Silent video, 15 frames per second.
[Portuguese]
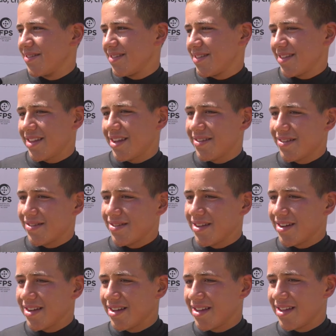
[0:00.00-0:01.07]
Qual vai ser a
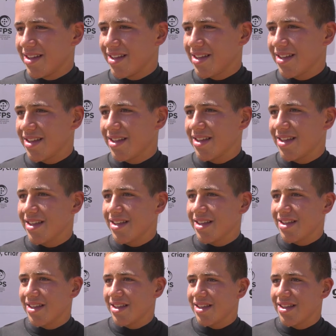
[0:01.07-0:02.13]
próxima competição onde vais
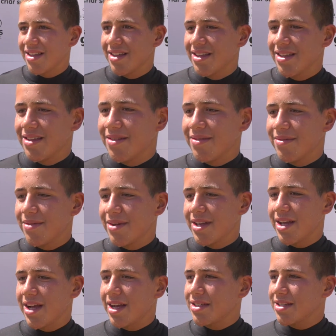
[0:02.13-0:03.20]
participar?
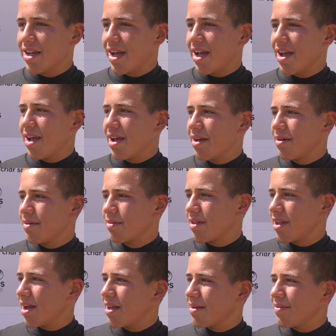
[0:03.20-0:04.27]
Bem, acho que é o
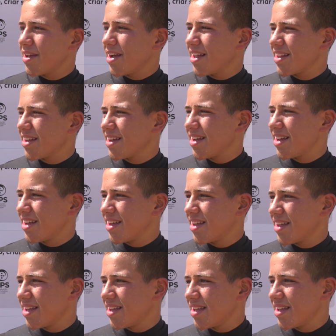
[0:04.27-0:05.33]
Mundial em Viana.
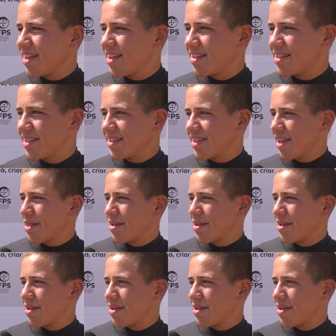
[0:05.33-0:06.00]
Já não tenho